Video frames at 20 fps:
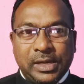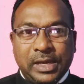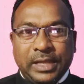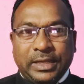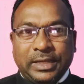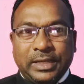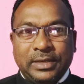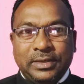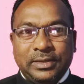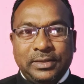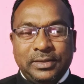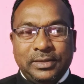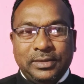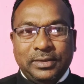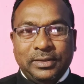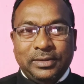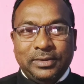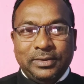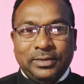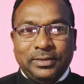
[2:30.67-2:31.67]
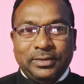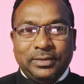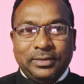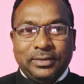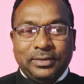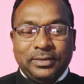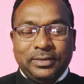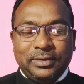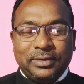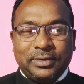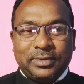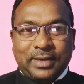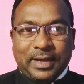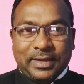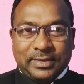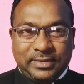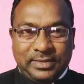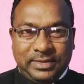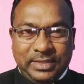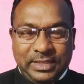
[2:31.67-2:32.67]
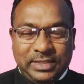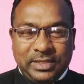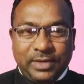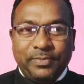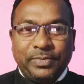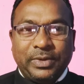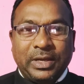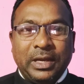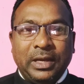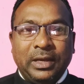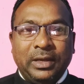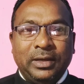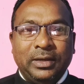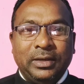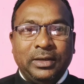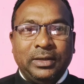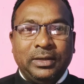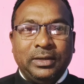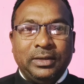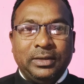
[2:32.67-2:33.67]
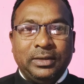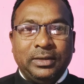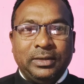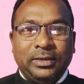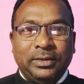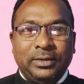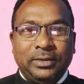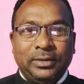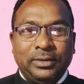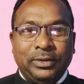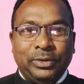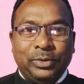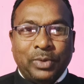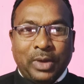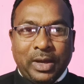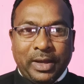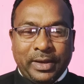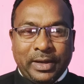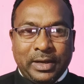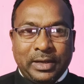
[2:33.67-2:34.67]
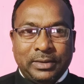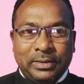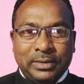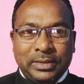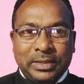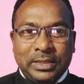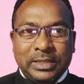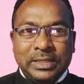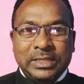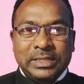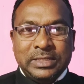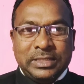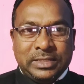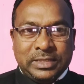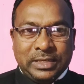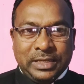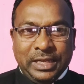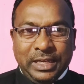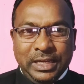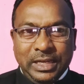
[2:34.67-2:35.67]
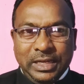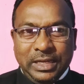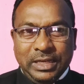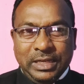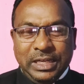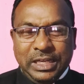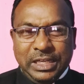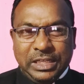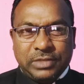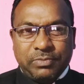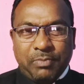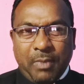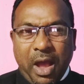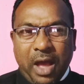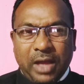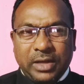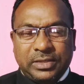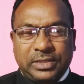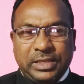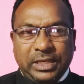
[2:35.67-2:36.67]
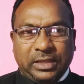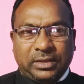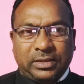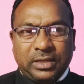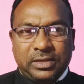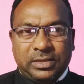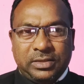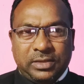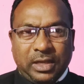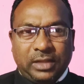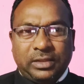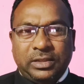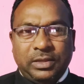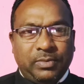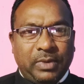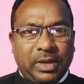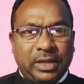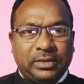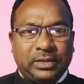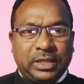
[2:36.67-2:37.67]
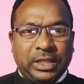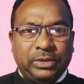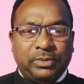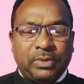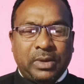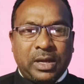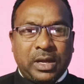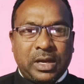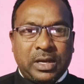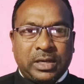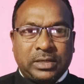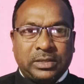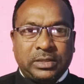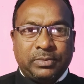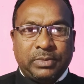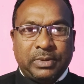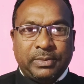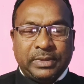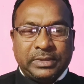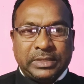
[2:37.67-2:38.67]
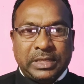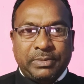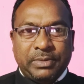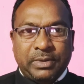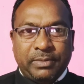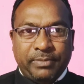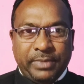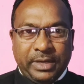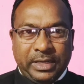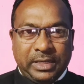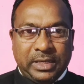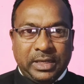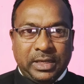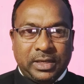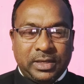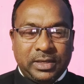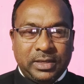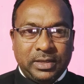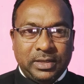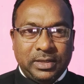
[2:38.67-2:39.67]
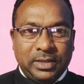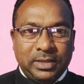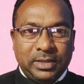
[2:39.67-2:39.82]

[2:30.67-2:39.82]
लेकिन कास्टिज्म के द्वारा ही नीच मानसिकता जातिवाद के द्वारा डॉक्टर बाबा साहेब अम्बेडकर